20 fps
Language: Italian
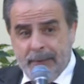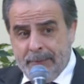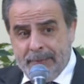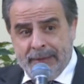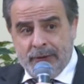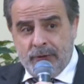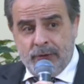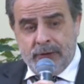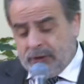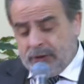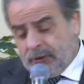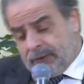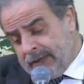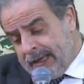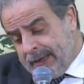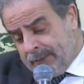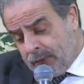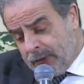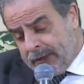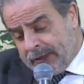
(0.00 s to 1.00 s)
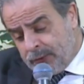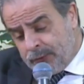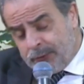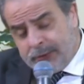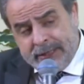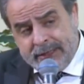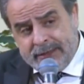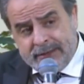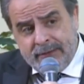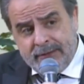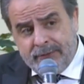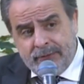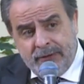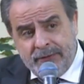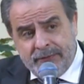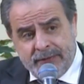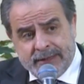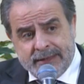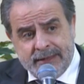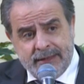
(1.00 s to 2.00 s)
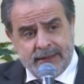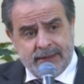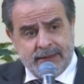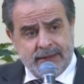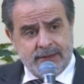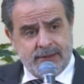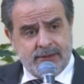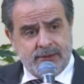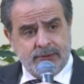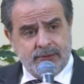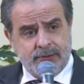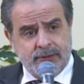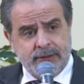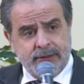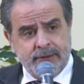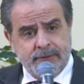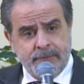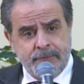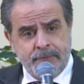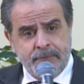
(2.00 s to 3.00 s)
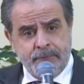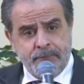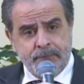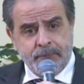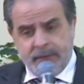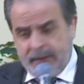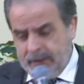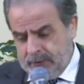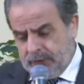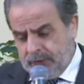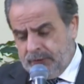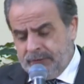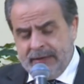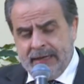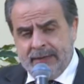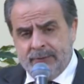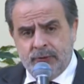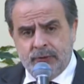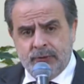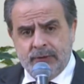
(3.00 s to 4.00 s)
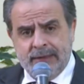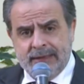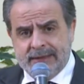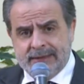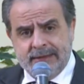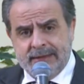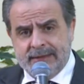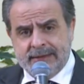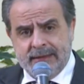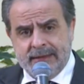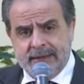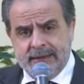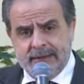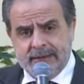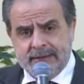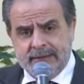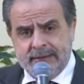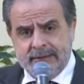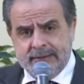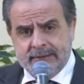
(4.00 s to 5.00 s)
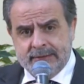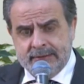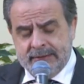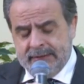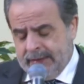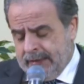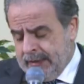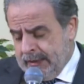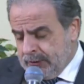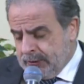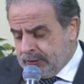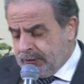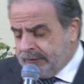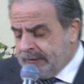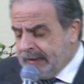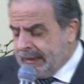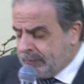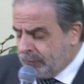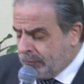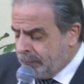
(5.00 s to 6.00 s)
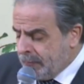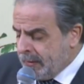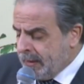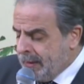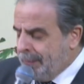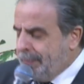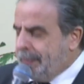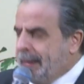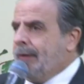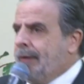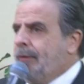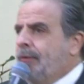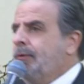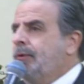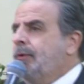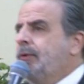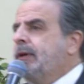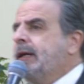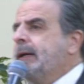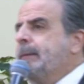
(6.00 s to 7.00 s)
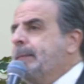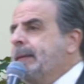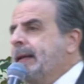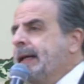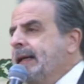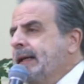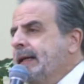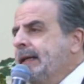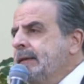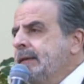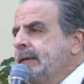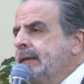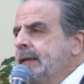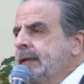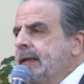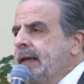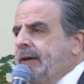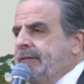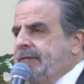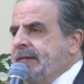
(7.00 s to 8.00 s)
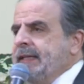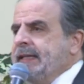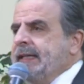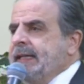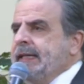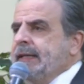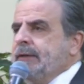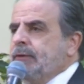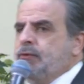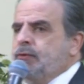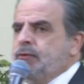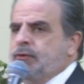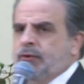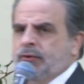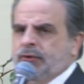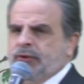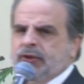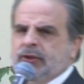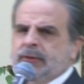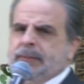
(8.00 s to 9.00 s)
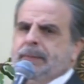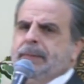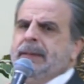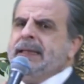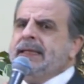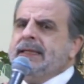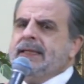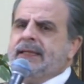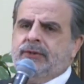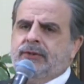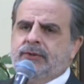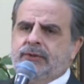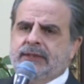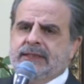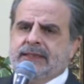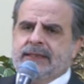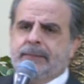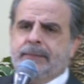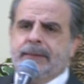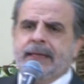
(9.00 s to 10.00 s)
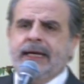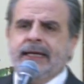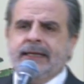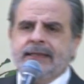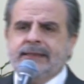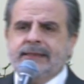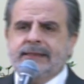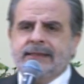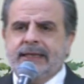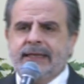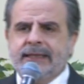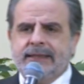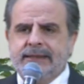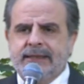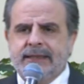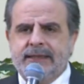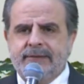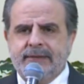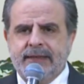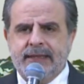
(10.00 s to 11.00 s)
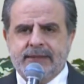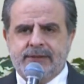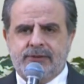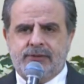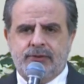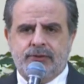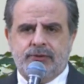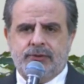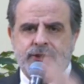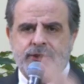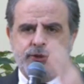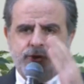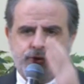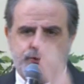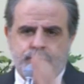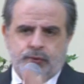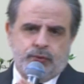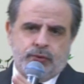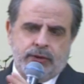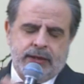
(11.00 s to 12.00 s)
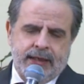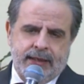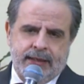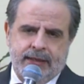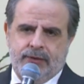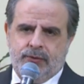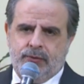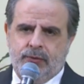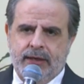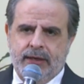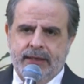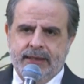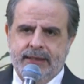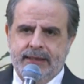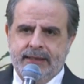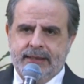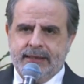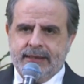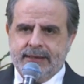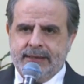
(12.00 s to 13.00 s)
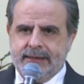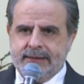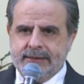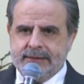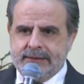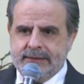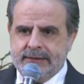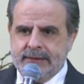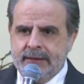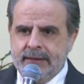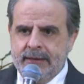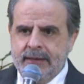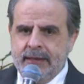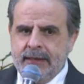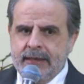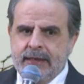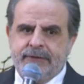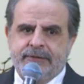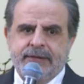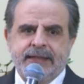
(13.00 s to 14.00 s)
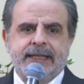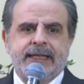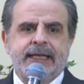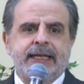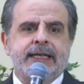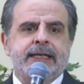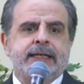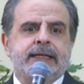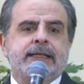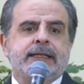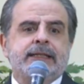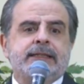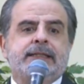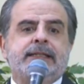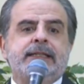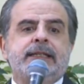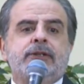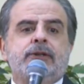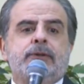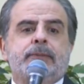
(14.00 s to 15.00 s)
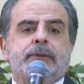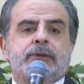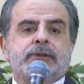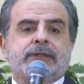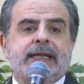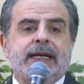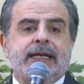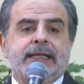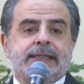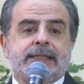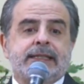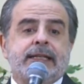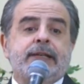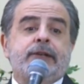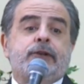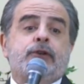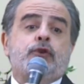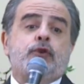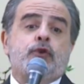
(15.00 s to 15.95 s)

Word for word: ma lo ritroviamo e qui, se voi fate attenzione, troviamo la stessa realtà. Troviamo Paolo che prega affinché uno spirito di sapienza e di rivelazione giunga nel cuore dei credenti, affinché Dio possa essere